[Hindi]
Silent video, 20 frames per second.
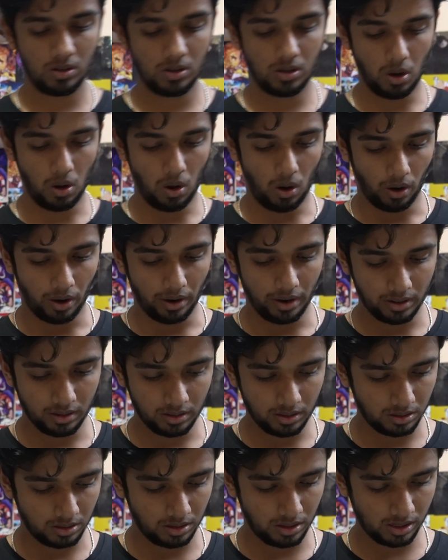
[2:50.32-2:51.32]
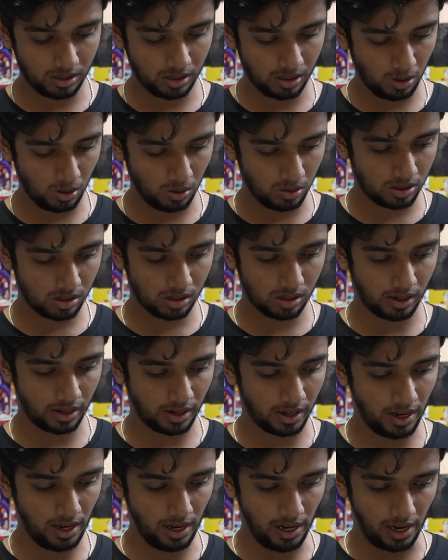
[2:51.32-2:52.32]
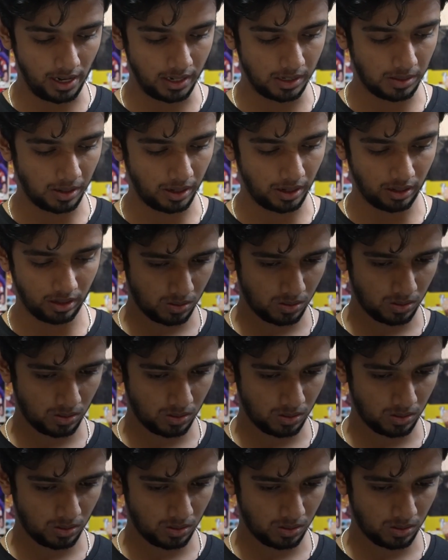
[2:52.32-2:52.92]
गॉड दिस लुक्स रियली नाइस भाई